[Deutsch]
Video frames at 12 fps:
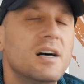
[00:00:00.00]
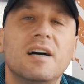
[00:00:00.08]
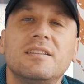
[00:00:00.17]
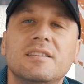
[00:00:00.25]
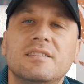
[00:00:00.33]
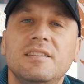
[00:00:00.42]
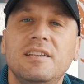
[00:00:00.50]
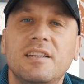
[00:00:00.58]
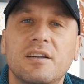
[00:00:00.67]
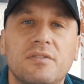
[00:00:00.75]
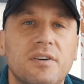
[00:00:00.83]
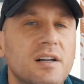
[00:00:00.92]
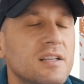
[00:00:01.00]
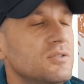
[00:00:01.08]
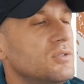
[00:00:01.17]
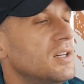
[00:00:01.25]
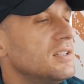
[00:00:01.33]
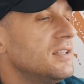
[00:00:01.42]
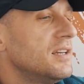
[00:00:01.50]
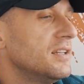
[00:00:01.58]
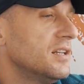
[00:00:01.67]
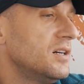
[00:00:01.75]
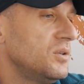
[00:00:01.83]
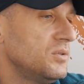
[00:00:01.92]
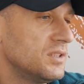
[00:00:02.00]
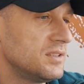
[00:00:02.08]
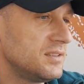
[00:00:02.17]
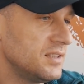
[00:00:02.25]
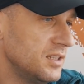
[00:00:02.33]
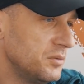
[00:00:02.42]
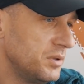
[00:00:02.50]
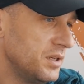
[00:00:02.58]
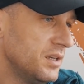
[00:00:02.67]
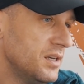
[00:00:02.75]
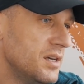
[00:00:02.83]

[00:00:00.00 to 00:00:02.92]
hat das nicht gefallen und hat genau dasselbe